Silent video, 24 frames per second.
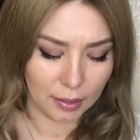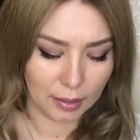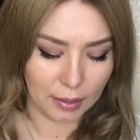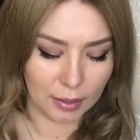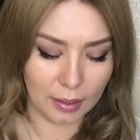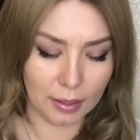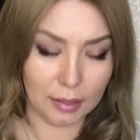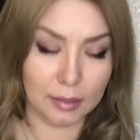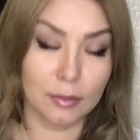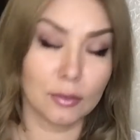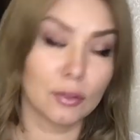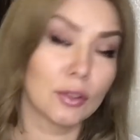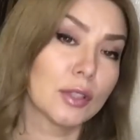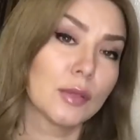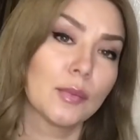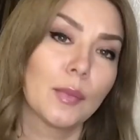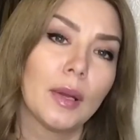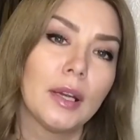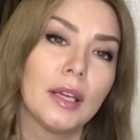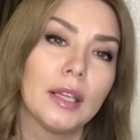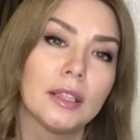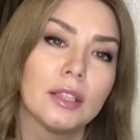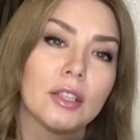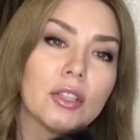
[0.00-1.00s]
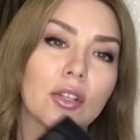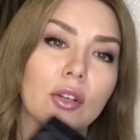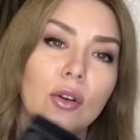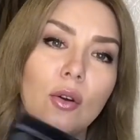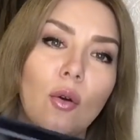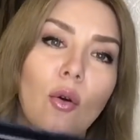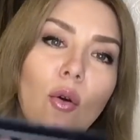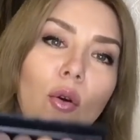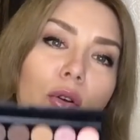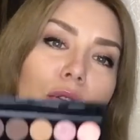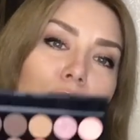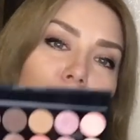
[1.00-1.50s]
И это у нас палеточка
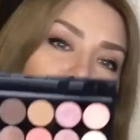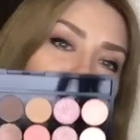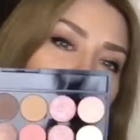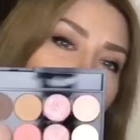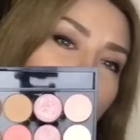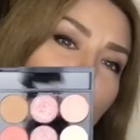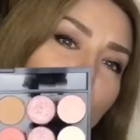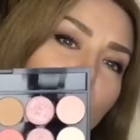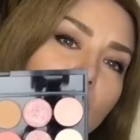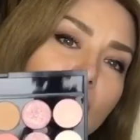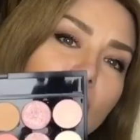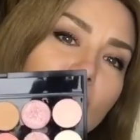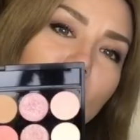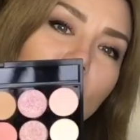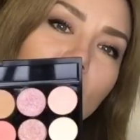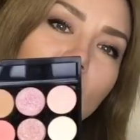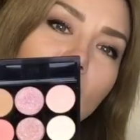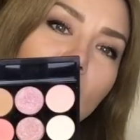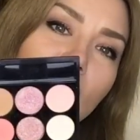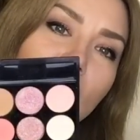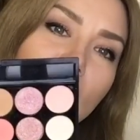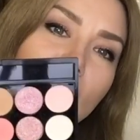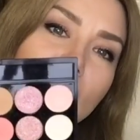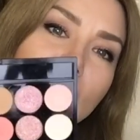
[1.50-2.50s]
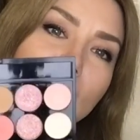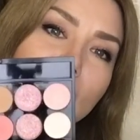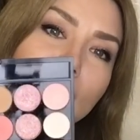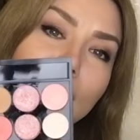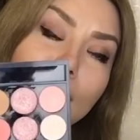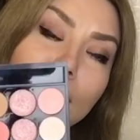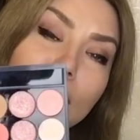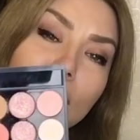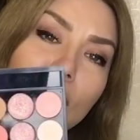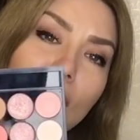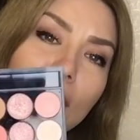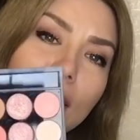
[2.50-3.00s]
Oh So Special с
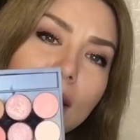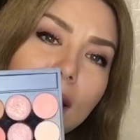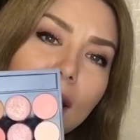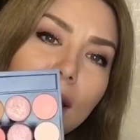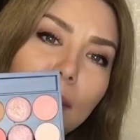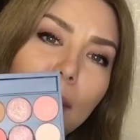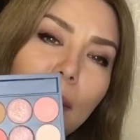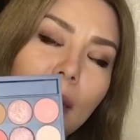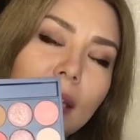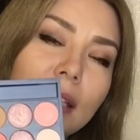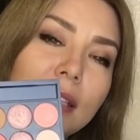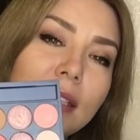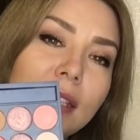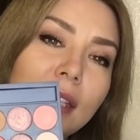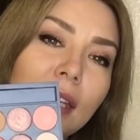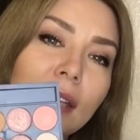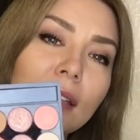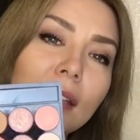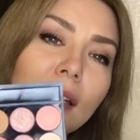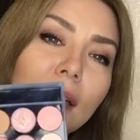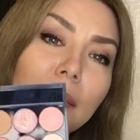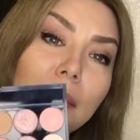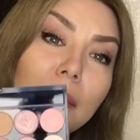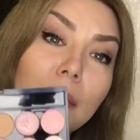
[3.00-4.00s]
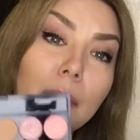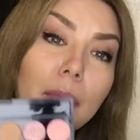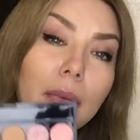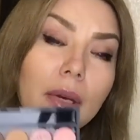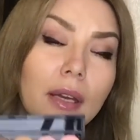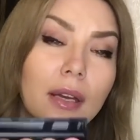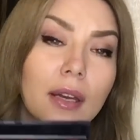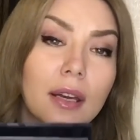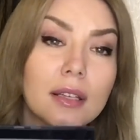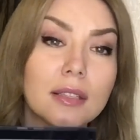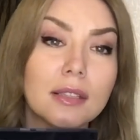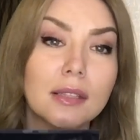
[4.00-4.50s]
замечательными оттенками,
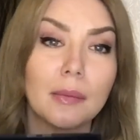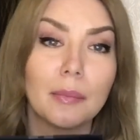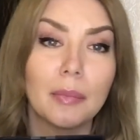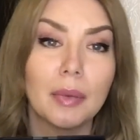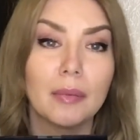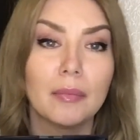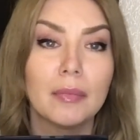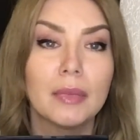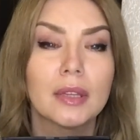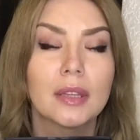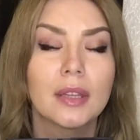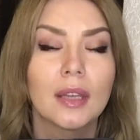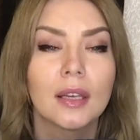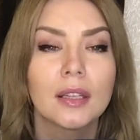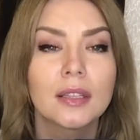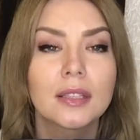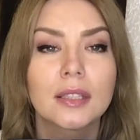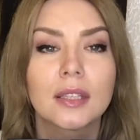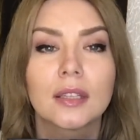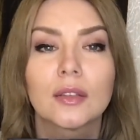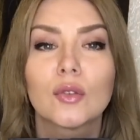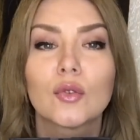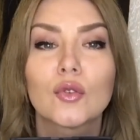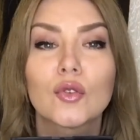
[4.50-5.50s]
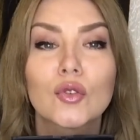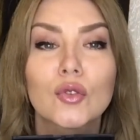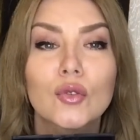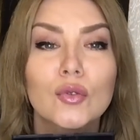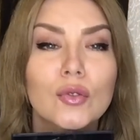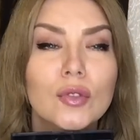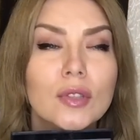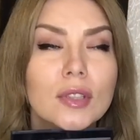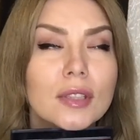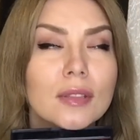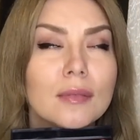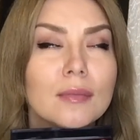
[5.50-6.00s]
прекрасная пигментация,
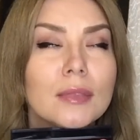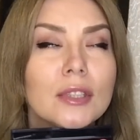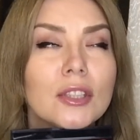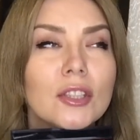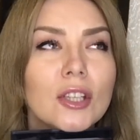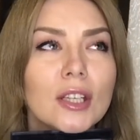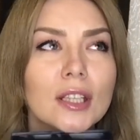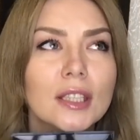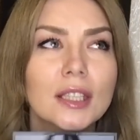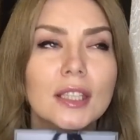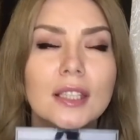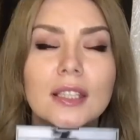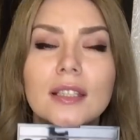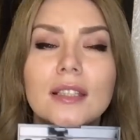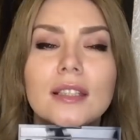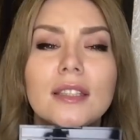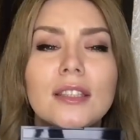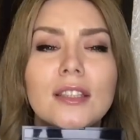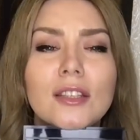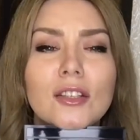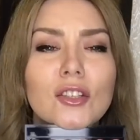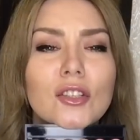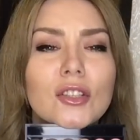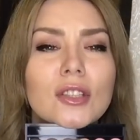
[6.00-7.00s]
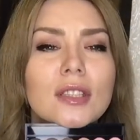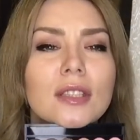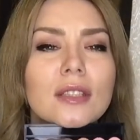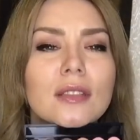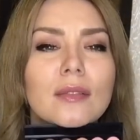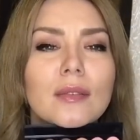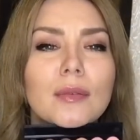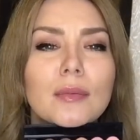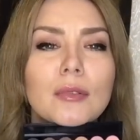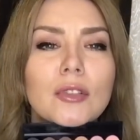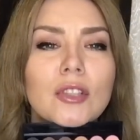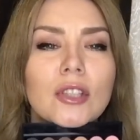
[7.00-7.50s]
тушуется замечательно и держится. И
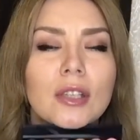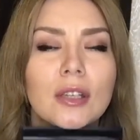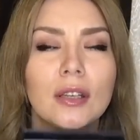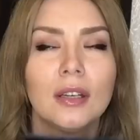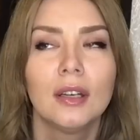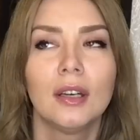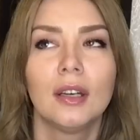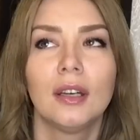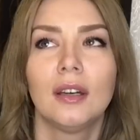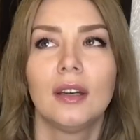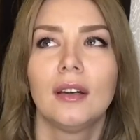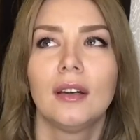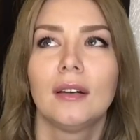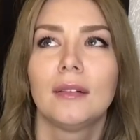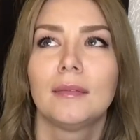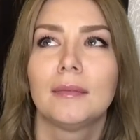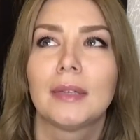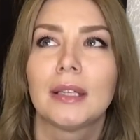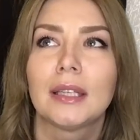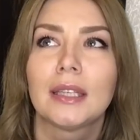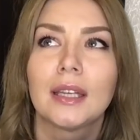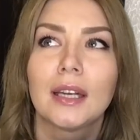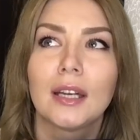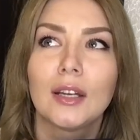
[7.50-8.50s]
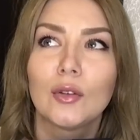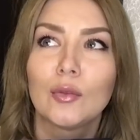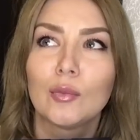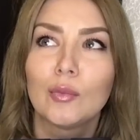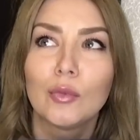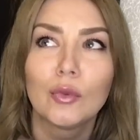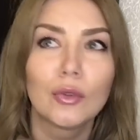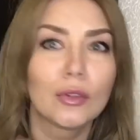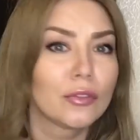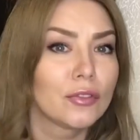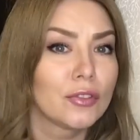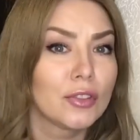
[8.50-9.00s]
вообще моя
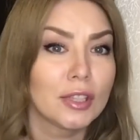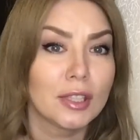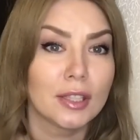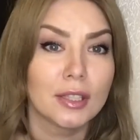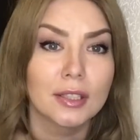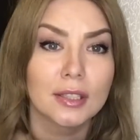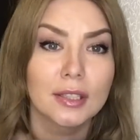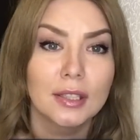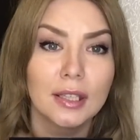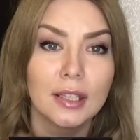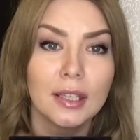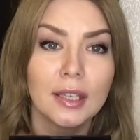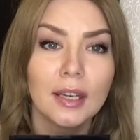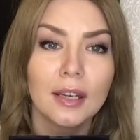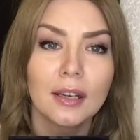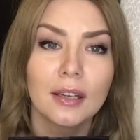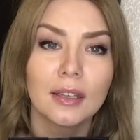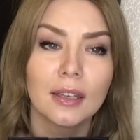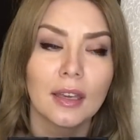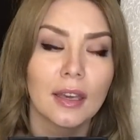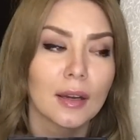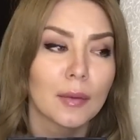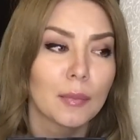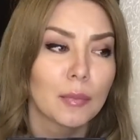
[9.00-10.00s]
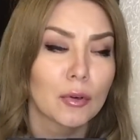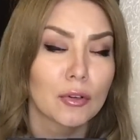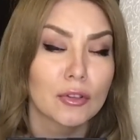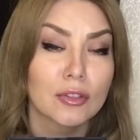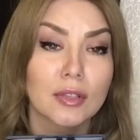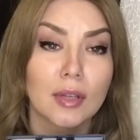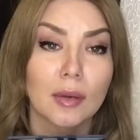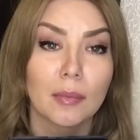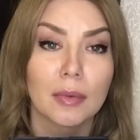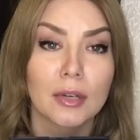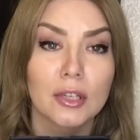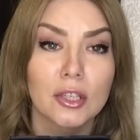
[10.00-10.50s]
любовь тени Sleek, я их
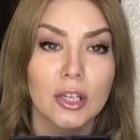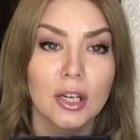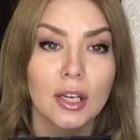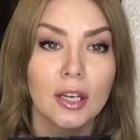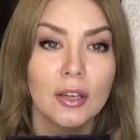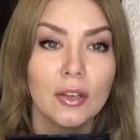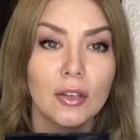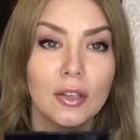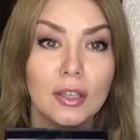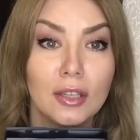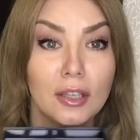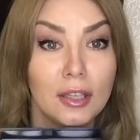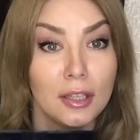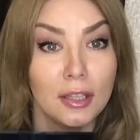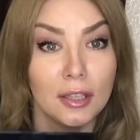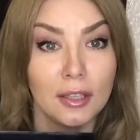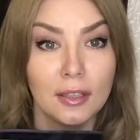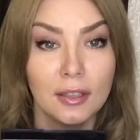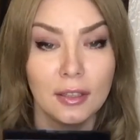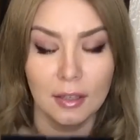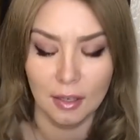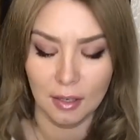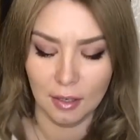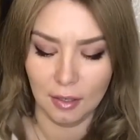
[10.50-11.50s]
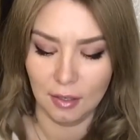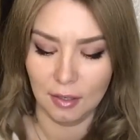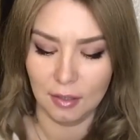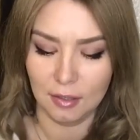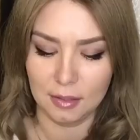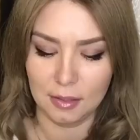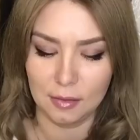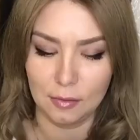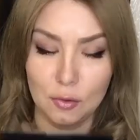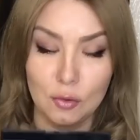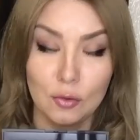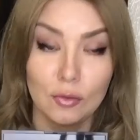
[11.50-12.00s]
просто обожаю. И
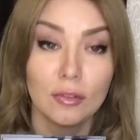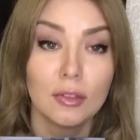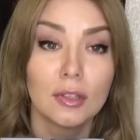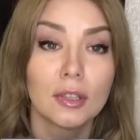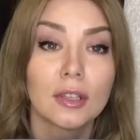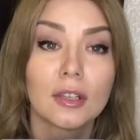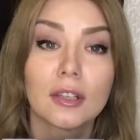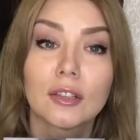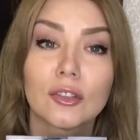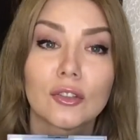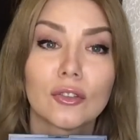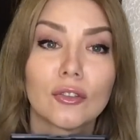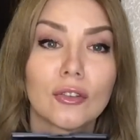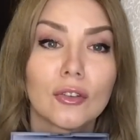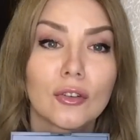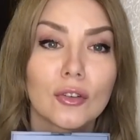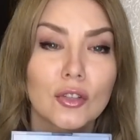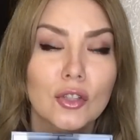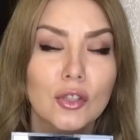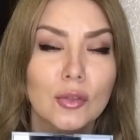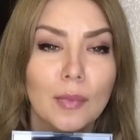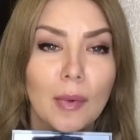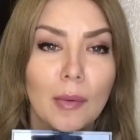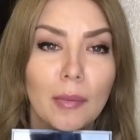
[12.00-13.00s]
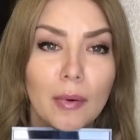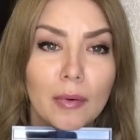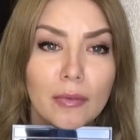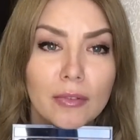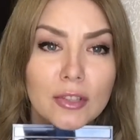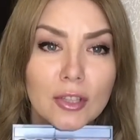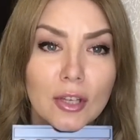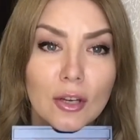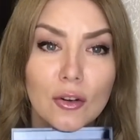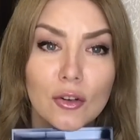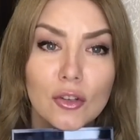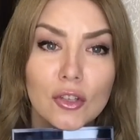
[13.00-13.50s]
девчули, кто хочет
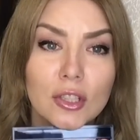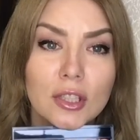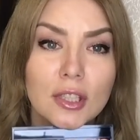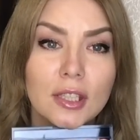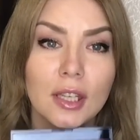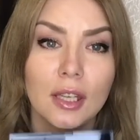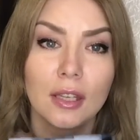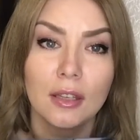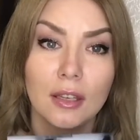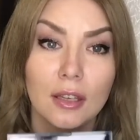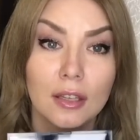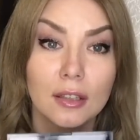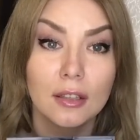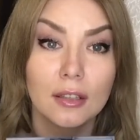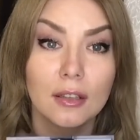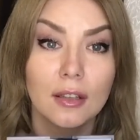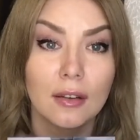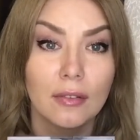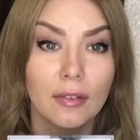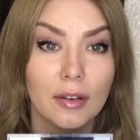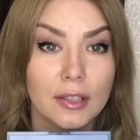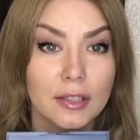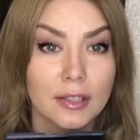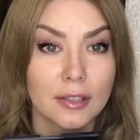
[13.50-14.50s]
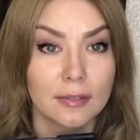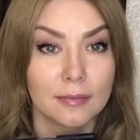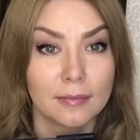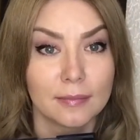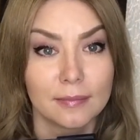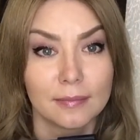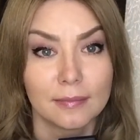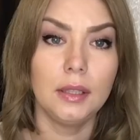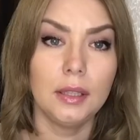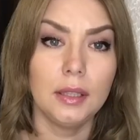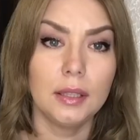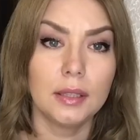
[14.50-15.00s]
попробовать хорошие тени, это для вас.
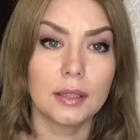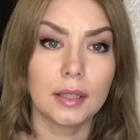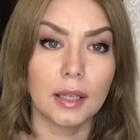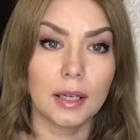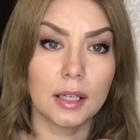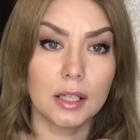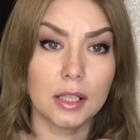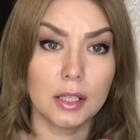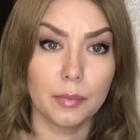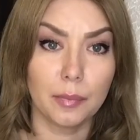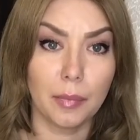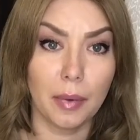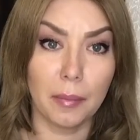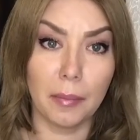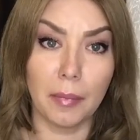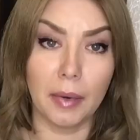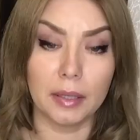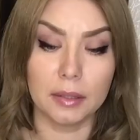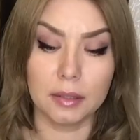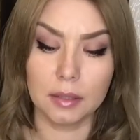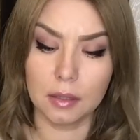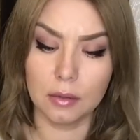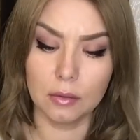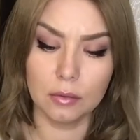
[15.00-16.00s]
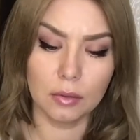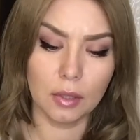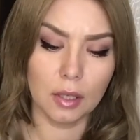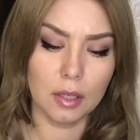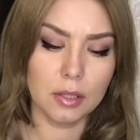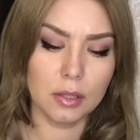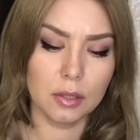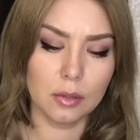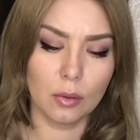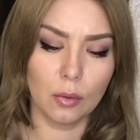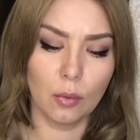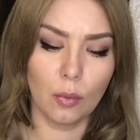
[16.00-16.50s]
И также помадка у
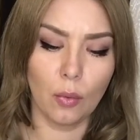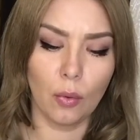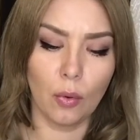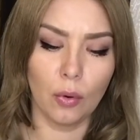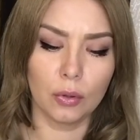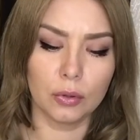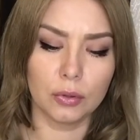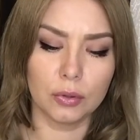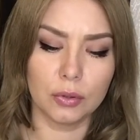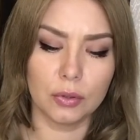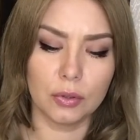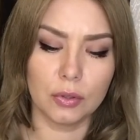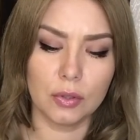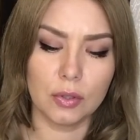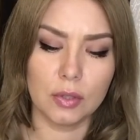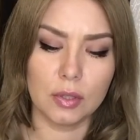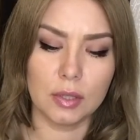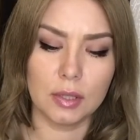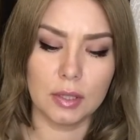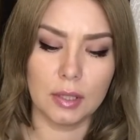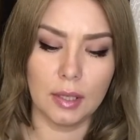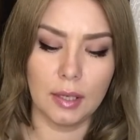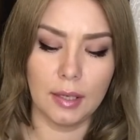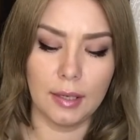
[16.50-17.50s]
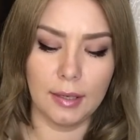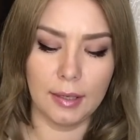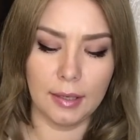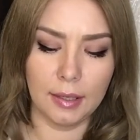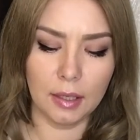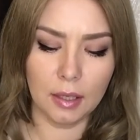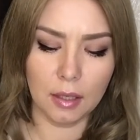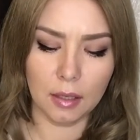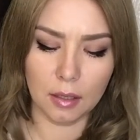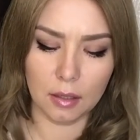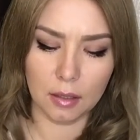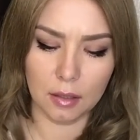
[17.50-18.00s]
нас от
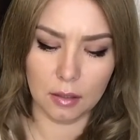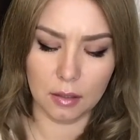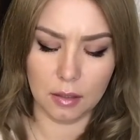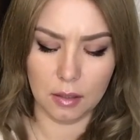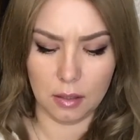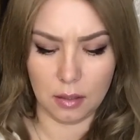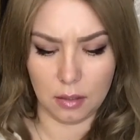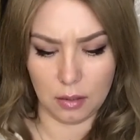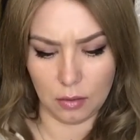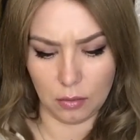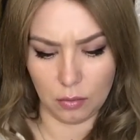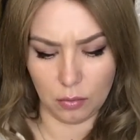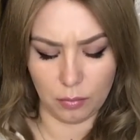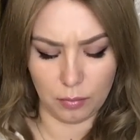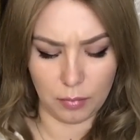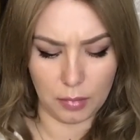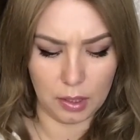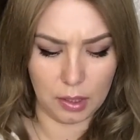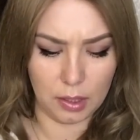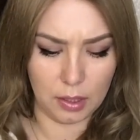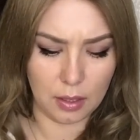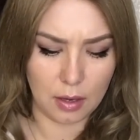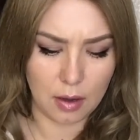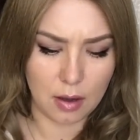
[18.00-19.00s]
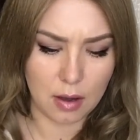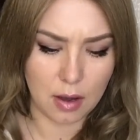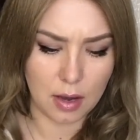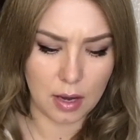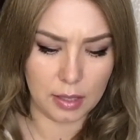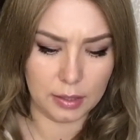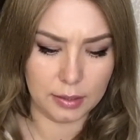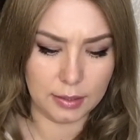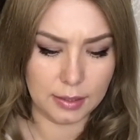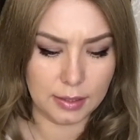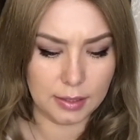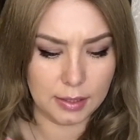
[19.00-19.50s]
Sleek, и у меня
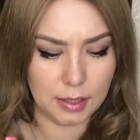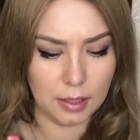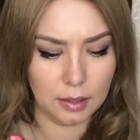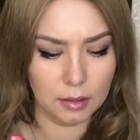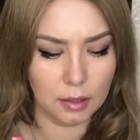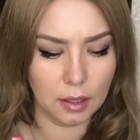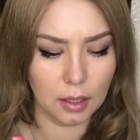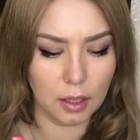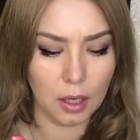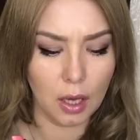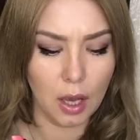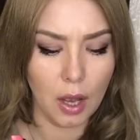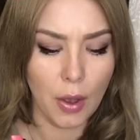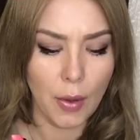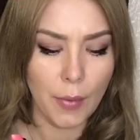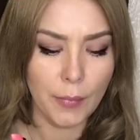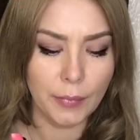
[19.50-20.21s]
оттенок